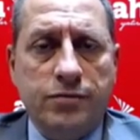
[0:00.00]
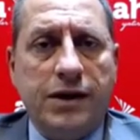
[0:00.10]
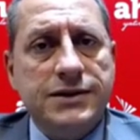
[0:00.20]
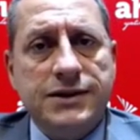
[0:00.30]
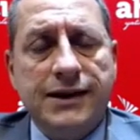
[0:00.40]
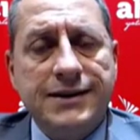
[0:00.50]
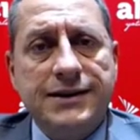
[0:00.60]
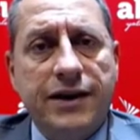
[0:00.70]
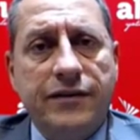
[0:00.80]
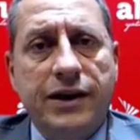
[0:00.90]
Bazı
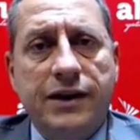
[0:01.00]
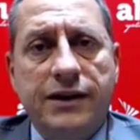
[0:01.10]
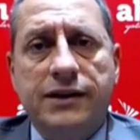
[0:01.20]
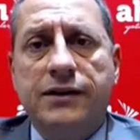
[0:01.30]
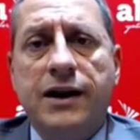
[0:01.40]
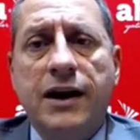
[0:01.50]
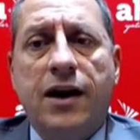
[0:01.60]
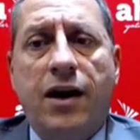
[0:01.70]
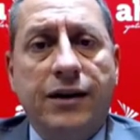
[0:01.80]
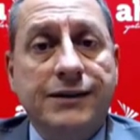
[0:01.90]
teknik seviyelerin
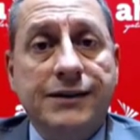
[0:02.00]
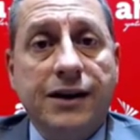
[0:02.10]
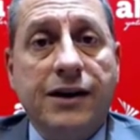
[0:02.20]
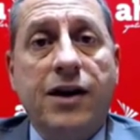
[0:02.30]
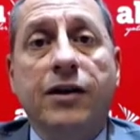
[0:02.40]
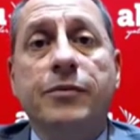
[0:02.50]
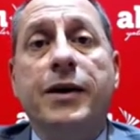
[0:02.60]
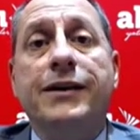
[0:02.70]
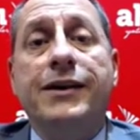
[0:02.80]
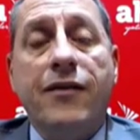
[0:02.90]
altında
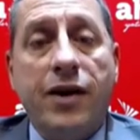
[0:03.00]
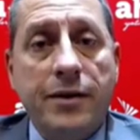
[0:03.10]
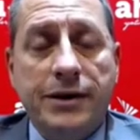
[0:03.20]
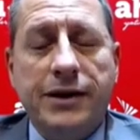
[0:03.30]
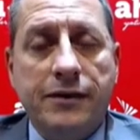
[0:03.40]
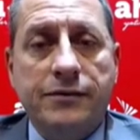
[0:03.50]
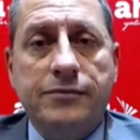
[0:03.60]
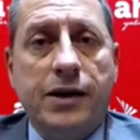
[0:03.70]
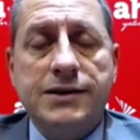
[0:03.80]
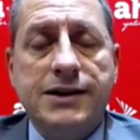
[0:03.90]
kalmaya devam eden
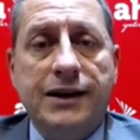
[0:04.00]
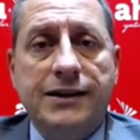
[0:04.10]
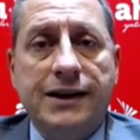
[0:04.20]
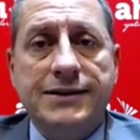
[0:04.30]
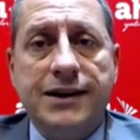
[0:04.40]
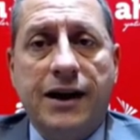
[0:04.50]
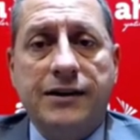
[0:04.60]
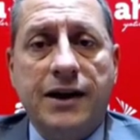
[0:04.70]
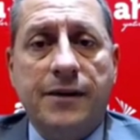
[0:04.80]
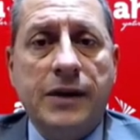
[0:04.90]
bazı
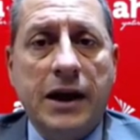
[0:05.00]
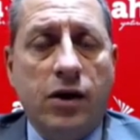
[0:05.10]
endekslerde